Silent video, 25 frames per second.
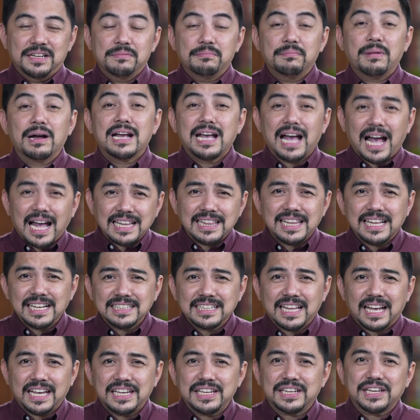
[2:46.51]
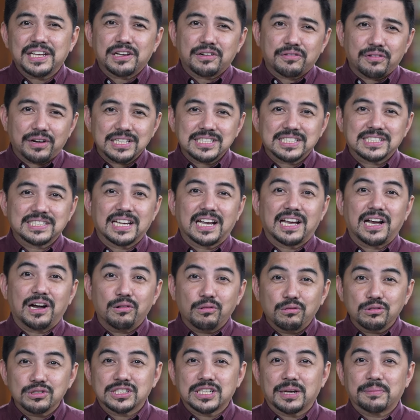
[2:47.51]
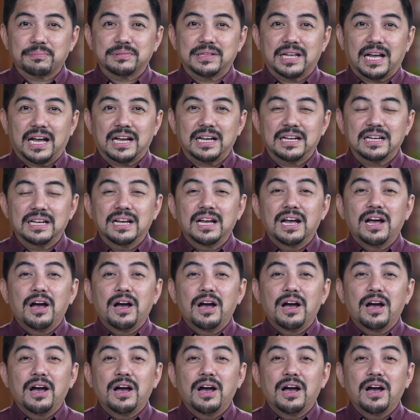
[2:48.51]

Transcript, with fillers: magalang na i-request sa kausap na